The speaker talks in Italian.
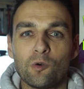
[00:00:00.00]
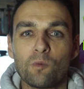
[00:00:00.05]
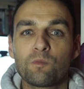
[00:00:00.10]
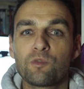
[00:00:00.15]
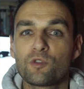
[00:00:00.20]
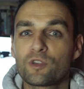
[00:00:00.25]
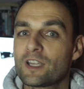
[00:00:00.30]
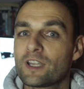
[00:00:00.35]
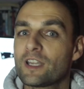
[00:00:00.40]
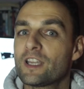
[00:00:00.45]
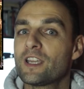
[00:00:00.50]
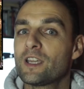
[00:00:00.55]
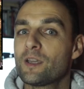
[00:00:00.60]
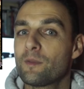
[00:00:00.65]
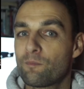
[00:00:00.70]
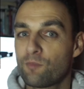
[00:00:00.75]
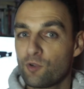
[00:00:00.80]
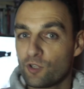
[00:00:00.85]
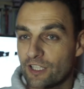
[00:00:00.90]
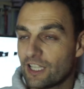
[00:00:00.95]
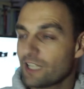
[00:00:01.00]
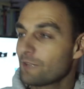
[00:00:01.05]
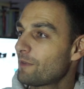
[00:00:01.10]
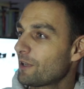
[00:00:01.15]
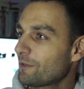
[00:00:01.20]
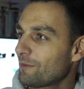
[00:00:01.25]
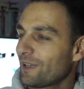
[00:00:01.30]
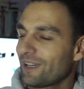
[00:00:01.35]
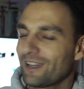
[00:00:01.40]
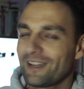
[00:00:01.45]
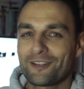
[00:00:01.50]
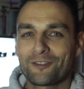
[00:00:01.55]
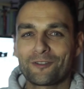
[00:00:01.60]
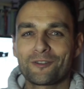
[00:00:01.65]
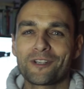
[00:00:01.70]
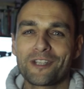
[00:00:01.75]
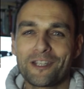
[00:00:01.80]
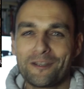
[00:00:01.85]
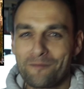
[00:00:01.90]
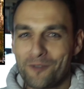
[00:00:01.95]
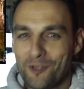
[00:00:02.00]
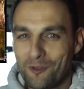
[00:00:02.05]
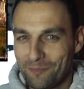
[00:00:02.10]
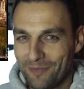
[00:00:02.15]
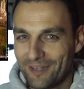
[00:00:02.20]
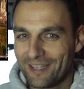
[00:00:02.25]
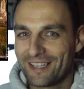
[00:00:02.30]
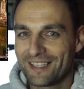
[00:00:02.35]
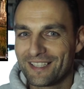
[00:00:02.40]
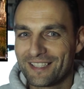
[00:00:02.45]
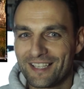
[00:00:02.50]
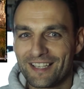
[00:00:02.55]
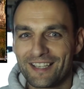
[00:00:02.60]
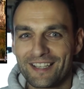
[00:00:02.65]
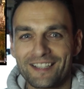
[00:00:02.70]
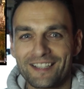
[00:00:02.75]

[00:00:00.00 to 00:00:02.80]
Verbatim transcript: oppure Ponte di Barbarano, il mio paese,